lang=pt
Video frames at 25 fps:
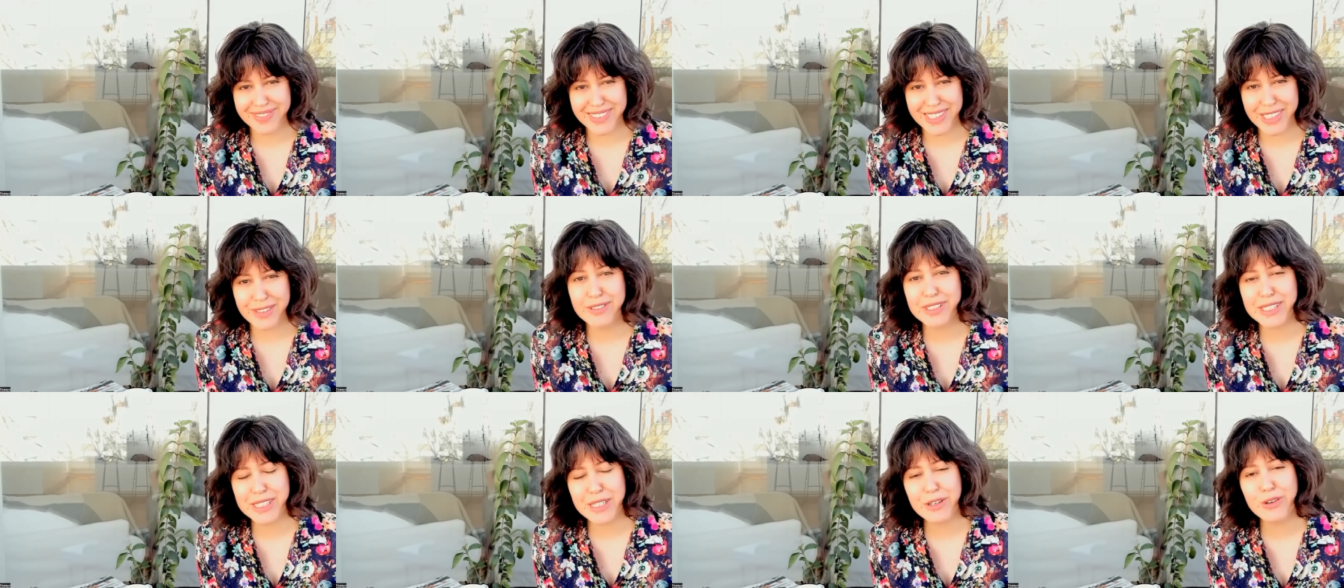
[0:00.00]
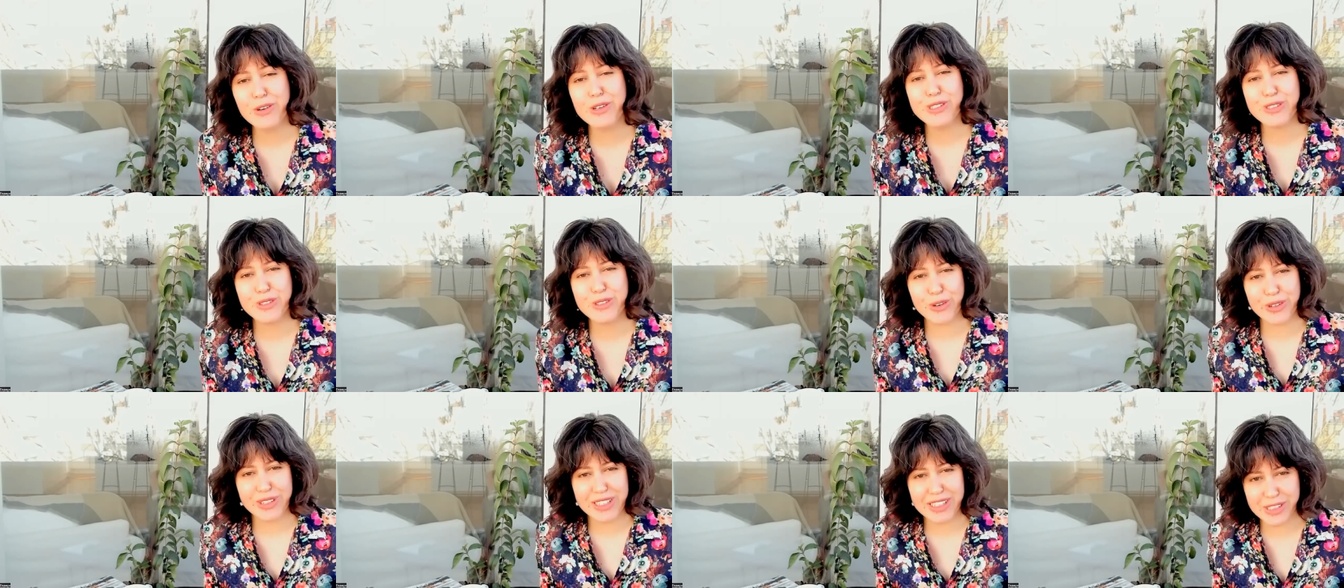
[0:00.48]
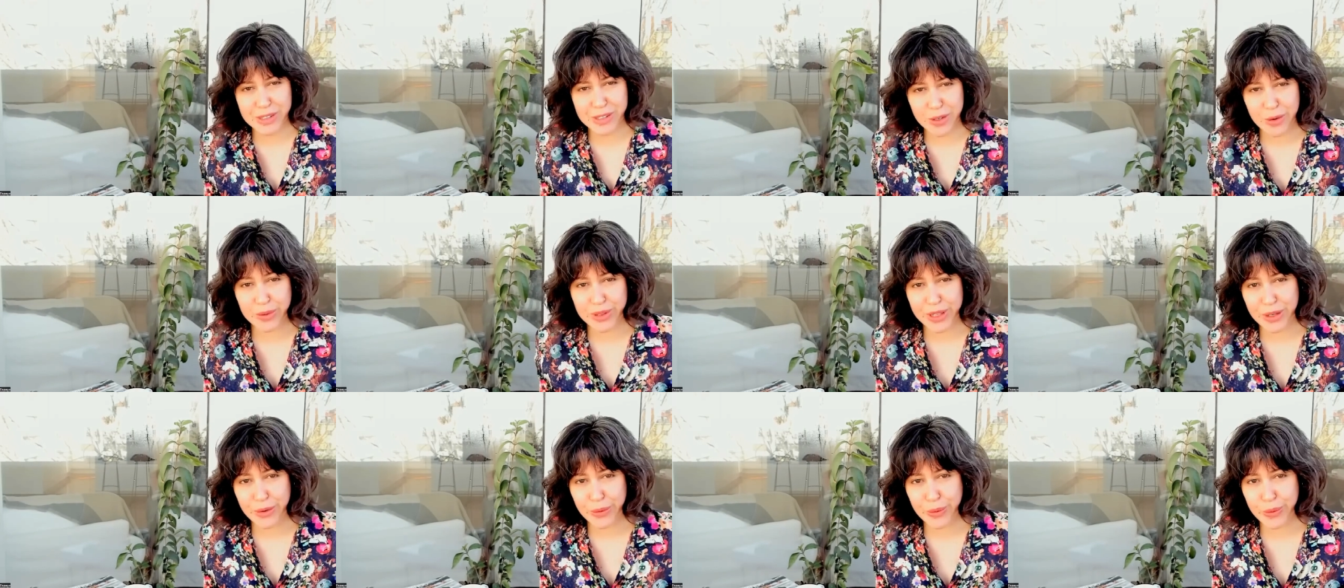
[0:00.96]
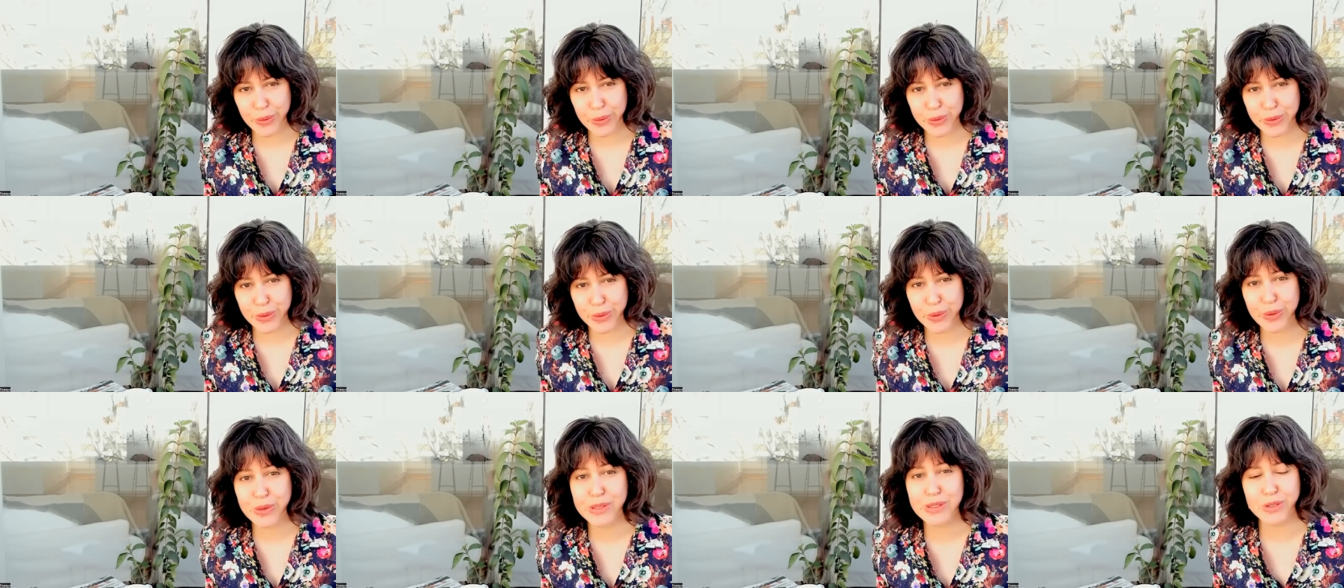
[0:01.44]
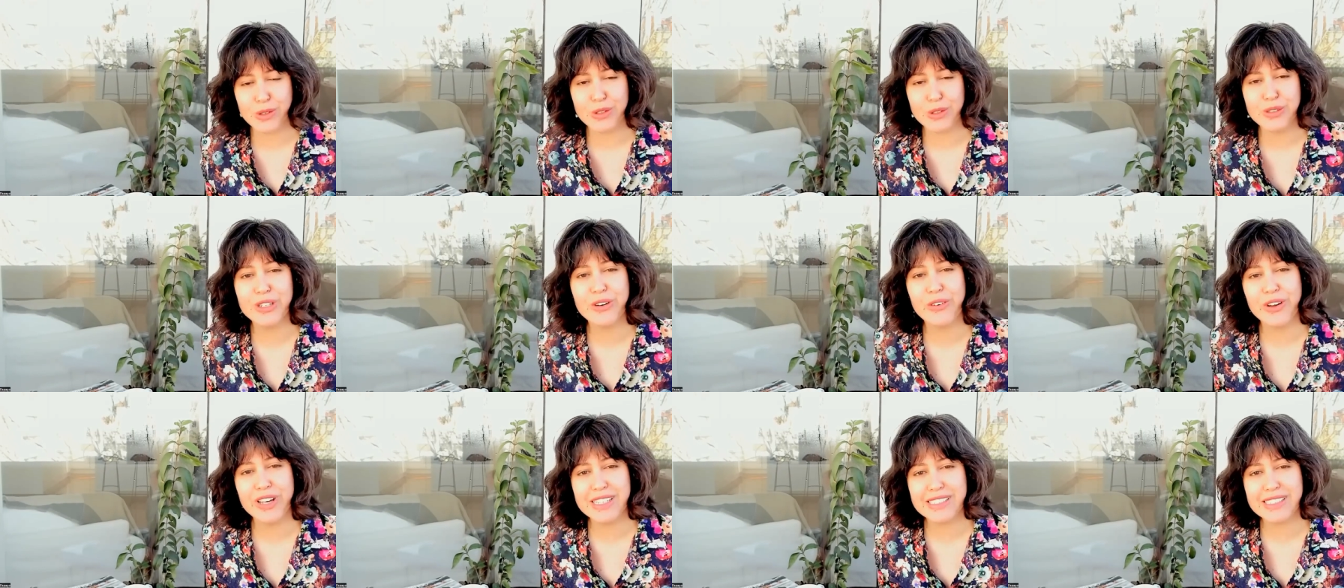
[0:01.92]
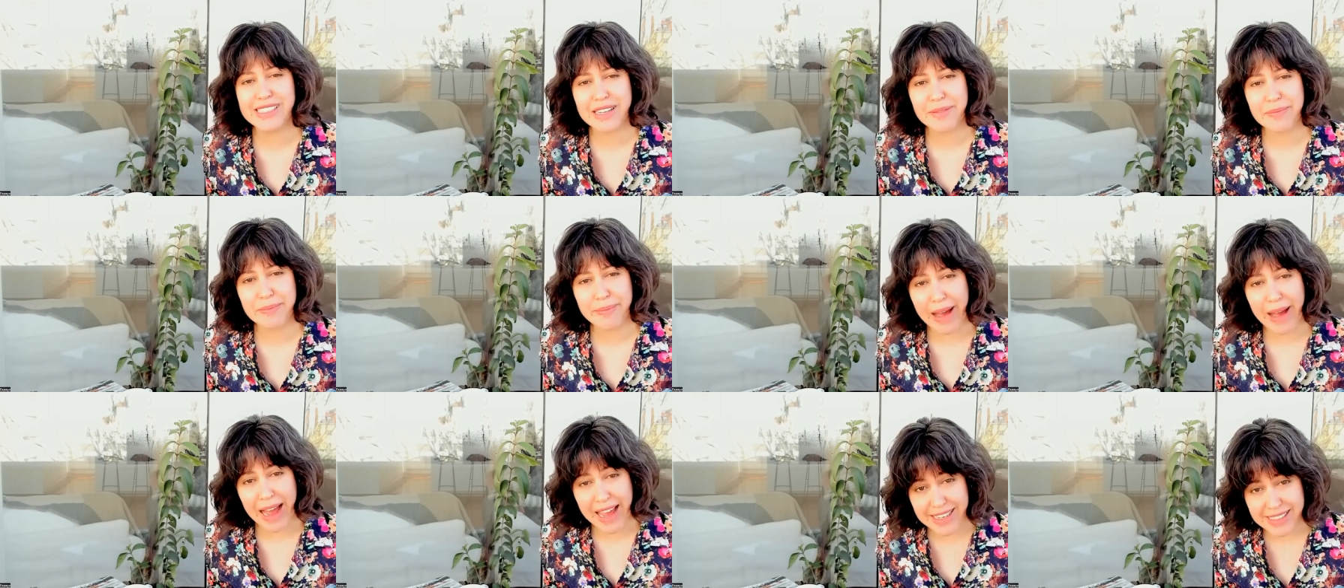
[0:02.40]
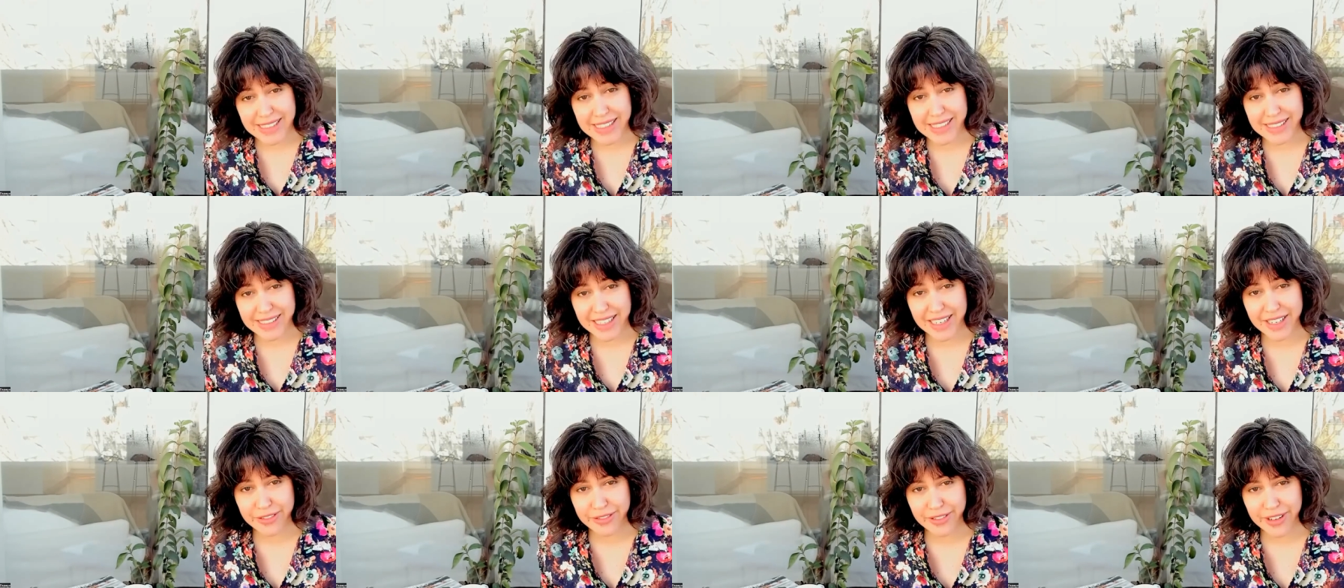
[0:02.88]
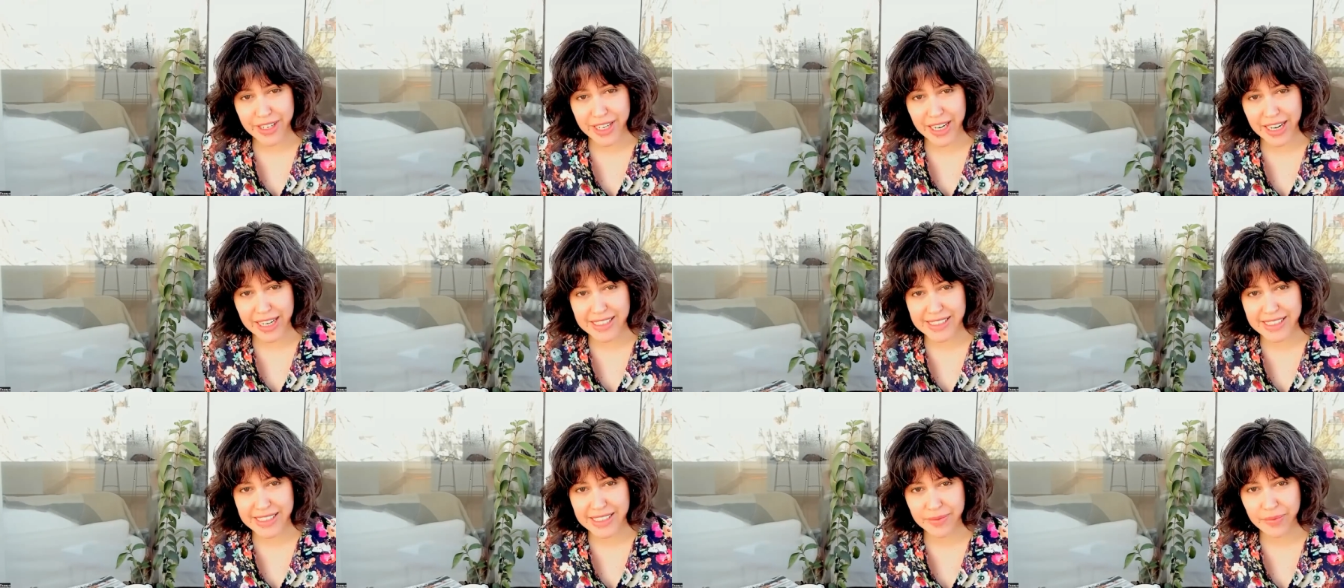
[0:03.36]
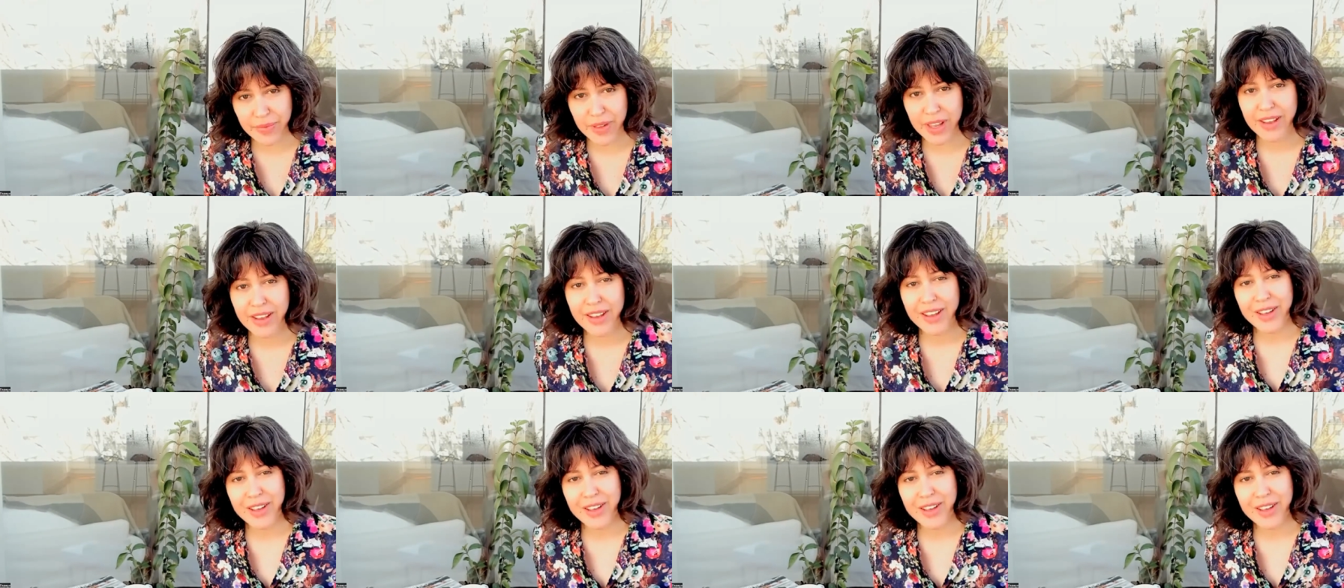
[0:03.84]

Se você gostou desse conteúdo, gostou de conhecer mais essa referência,